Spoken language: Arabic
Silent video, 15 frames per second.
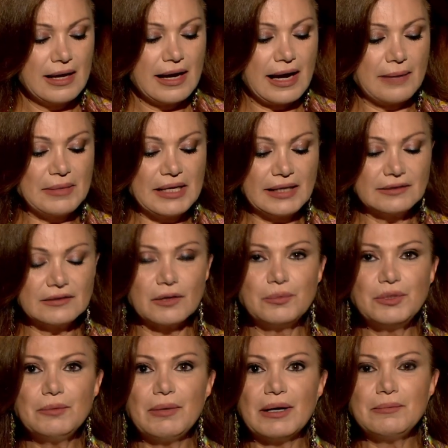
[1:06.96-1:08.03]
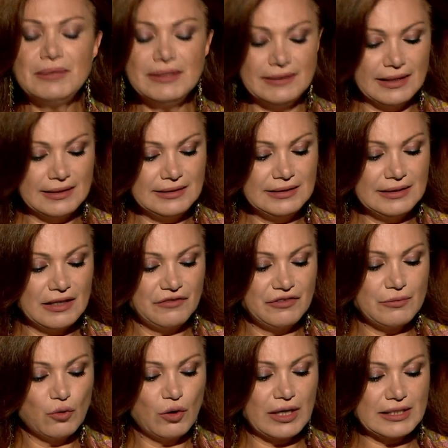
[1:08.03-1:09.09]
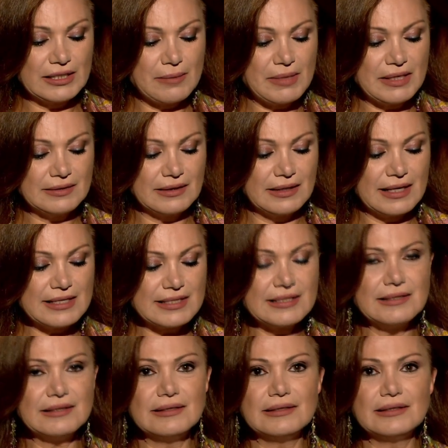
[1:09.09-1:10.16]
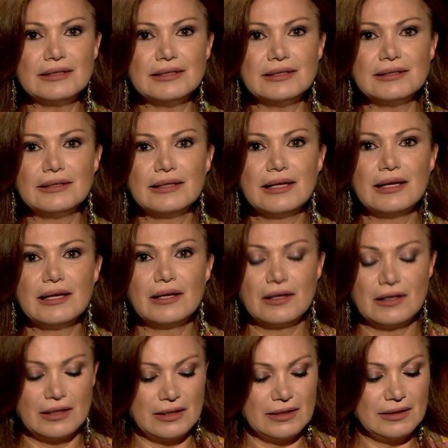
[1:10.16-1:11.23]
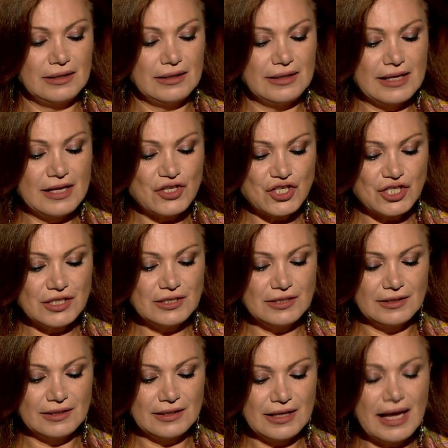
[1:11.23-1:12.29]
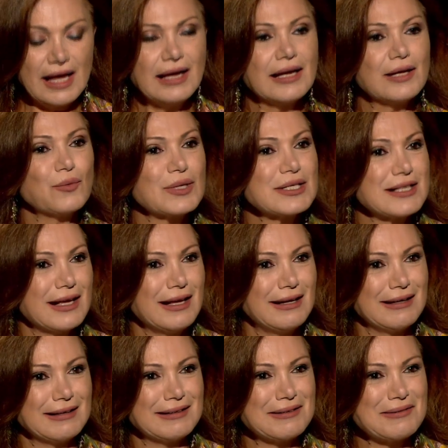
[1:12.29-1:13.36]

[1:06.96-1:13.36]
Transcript: عملت طبيبة ميدانية في مخيمات الأزيديين للاجئين أهلا وسهلا